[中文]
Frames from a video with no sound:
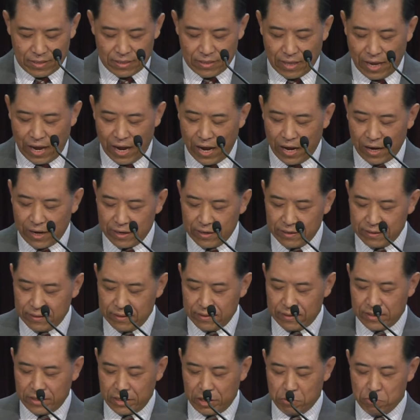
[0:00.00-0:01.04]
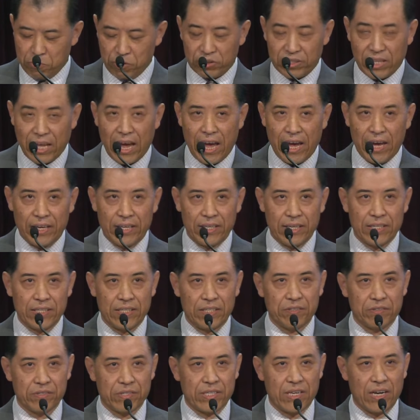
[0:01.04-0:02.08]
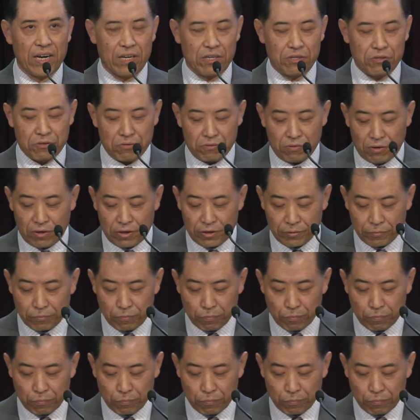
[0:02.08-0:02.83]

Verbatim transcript: 他跟提摩太也有这样说。